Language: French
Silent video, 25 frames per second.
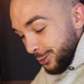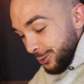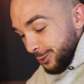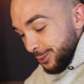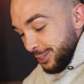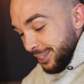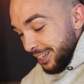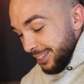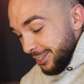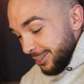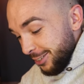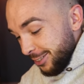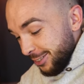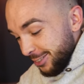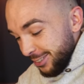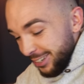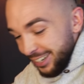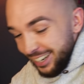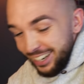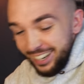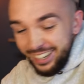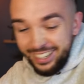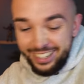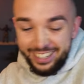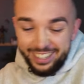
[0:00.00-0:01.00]
ce que ça donne.
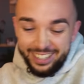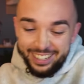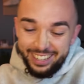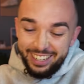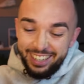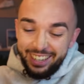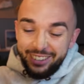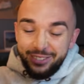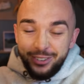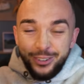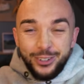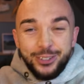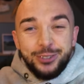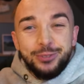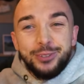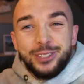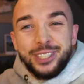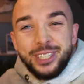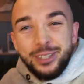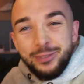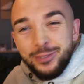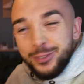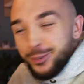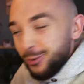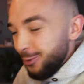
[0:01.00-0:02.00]
Oh là là. Et eh, franchement,
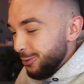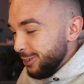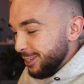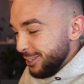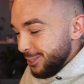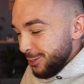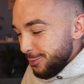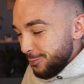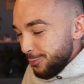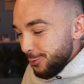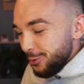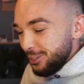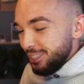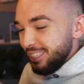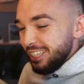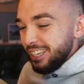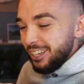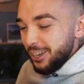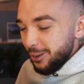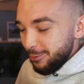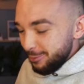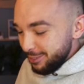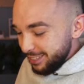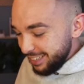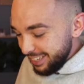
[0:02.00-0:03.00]
j'aime trop les unboxings
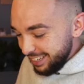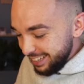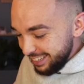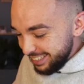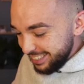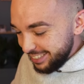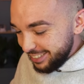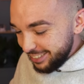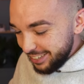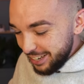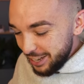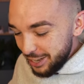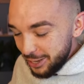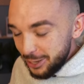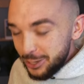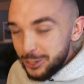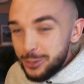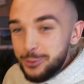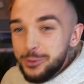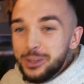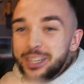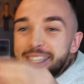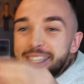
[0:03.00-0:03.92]
comme ça. Là, je, suis